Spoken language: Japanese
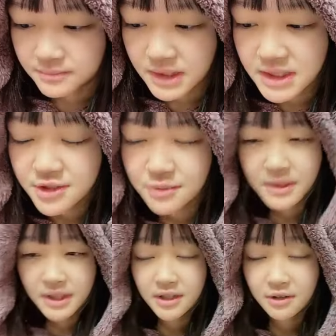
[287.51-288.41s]
磯
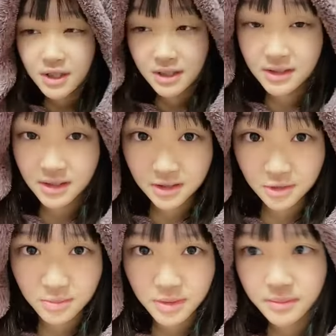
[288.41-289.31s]
部でよかったって
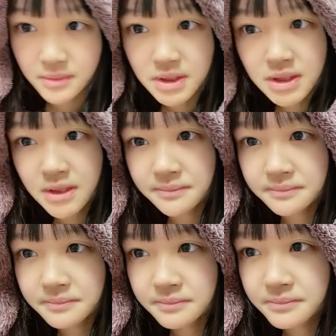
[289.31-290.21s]
思いました
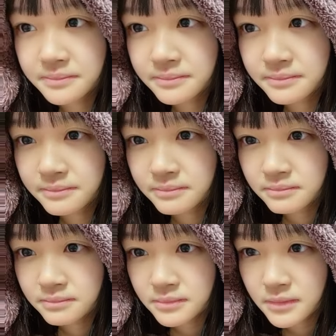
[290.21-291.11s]

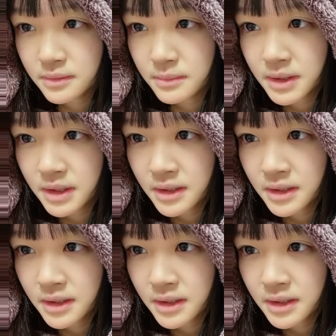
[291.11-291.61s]
名前があ